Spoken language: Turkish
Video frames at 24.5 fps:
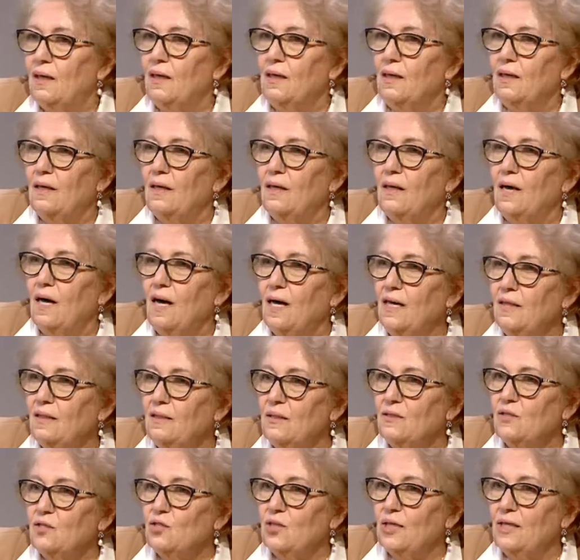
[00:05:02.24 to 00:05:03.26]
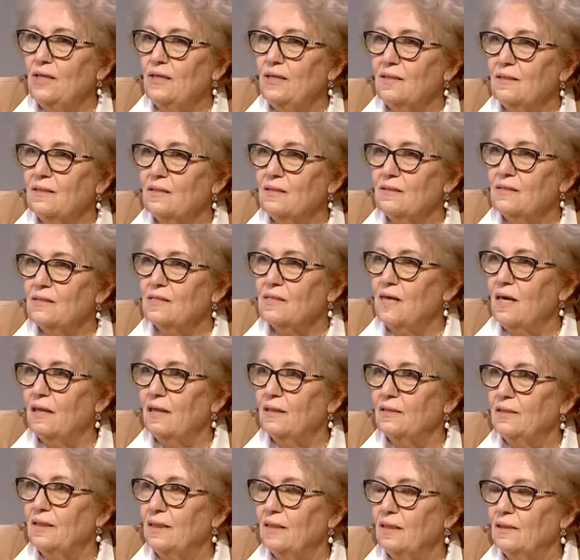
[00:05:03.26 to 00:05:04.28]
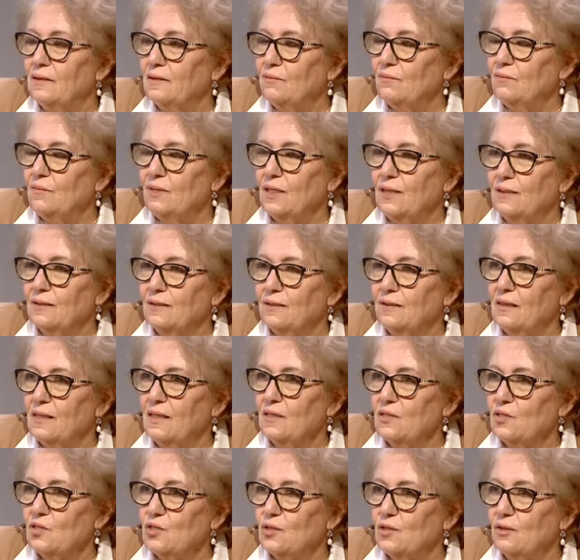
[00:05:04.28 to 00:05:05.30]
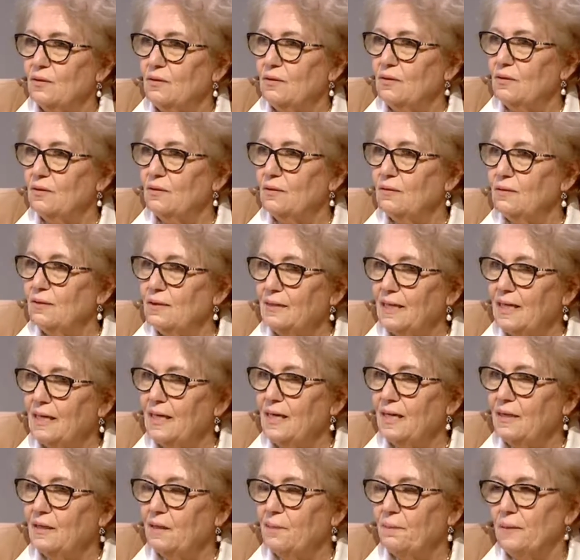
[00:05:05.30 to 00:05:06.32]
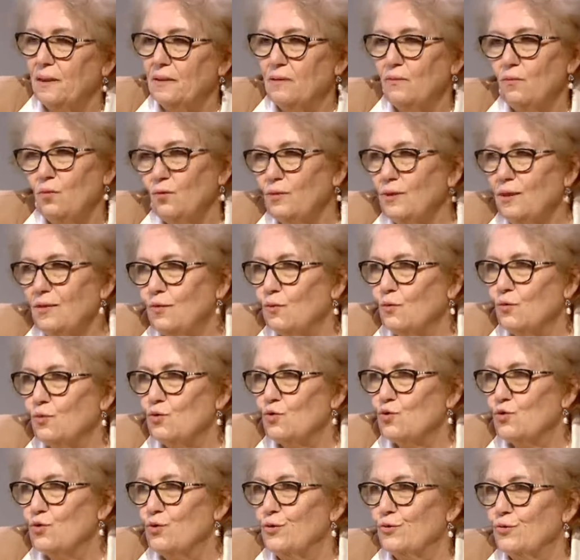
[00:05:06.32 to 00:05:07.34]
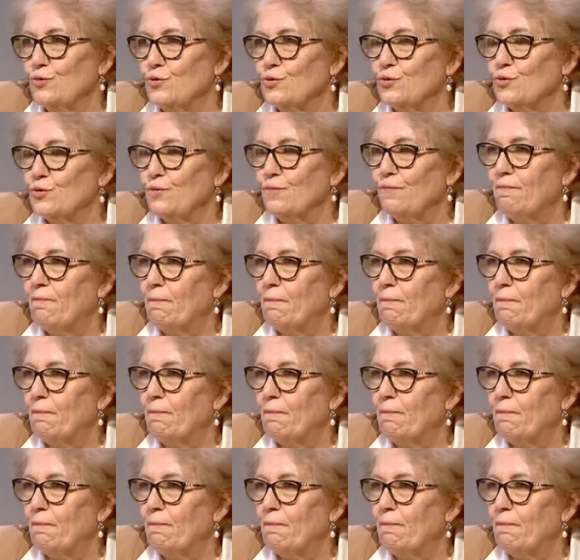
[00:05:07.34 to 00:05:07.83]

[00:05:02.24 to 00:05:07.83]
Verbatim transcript: e, hangi şeyleri sağlayalım, kadınlar için neler yapalım onları konuşuyoruz.